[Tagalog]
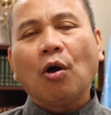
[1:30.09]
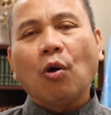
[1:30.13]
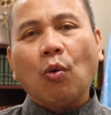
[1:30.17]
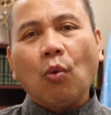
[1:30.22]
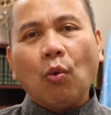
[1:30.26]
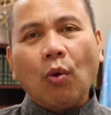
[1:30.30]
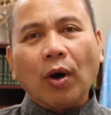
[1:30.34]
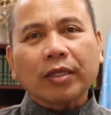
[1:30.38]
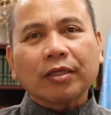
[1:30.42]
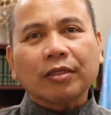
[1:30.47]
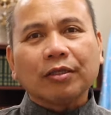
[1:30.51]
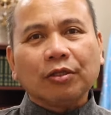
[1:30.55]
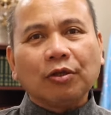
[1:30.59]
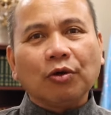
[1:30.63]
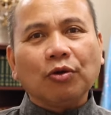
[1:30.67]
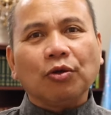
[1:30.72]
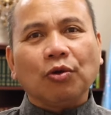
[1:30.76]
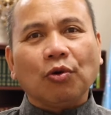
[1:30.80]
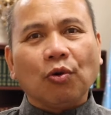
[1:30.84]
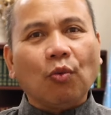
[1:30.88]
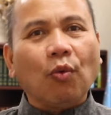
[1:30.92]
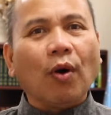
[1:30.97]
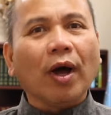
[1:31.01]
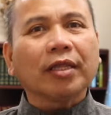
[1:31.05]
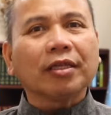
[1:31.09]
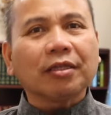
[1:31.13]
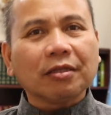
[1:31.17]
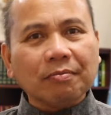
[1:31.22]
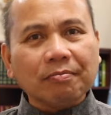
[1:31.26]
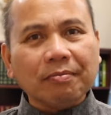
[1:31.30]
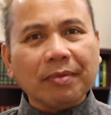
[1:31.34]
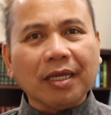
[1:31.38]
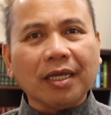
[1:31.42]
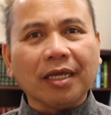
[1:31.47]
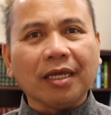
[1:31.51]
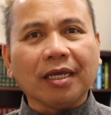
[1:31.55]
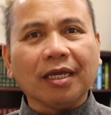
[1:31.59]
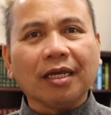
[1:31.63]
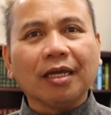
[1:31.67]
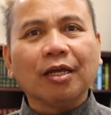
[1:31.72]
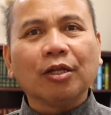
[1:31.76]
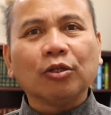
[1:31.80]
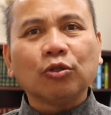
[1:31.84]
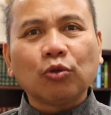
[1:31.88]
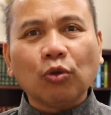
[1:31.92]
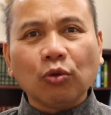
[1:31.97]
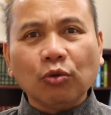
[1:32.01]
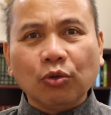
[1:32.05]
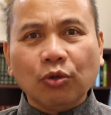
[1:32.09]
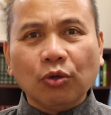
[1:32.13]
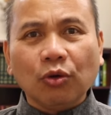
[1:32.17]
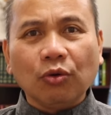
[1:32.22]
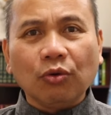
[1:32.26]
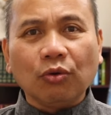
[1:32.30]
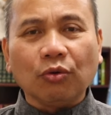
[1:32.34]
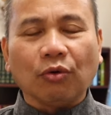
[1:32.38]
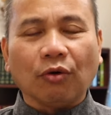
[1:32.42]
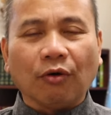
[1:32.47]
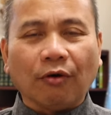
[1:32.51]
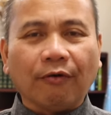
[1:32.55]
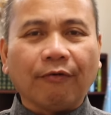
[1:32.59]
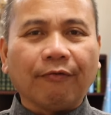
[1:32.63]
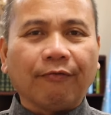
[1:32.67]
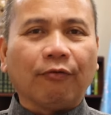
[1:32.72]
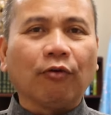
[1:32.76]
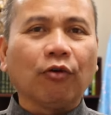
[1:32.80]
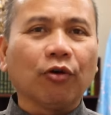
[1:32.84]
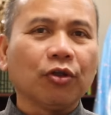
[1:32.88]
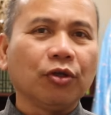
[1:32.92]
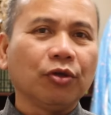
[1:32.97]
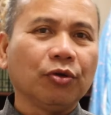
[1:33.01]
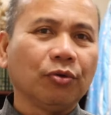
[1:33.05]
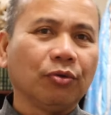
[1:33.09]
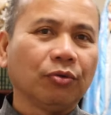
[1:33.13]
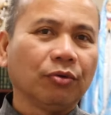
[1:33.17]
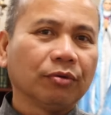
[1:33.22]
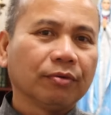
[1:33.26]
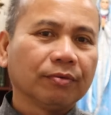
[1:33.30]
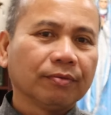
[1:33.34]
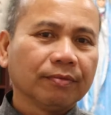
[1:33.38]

What do you want me to do for you?